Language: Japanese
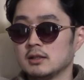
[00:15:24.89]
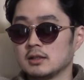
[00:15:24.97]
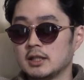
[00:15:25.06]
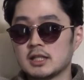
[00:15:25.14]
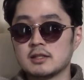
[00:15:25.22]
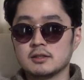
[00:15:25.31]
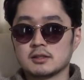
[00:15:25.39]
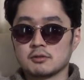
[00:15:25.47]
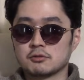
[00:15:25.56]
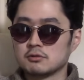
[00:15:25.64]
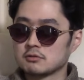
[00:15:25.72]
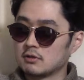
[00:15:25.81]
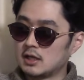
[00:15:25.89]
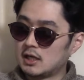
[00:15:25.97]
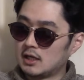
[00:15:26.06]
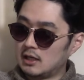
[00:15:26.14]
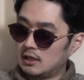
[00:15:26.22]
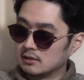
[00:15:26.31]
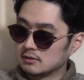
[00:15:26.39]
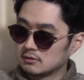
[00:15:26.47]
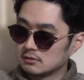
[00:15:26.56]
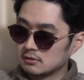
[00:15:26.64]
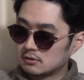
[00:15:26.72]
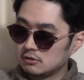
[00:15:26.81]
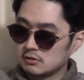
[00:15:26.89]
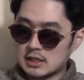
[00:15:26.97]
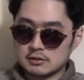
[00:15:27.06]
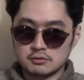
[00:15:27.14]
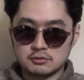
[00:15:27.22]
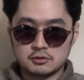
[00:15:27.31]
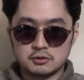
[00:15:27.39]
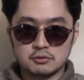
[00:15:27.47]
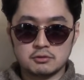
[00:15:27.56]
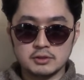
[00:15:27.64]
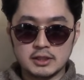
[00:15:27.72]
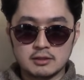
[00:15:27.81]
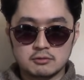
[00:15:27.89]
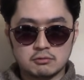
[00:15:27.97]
がいたんですけど、その子が中学卒業後ね、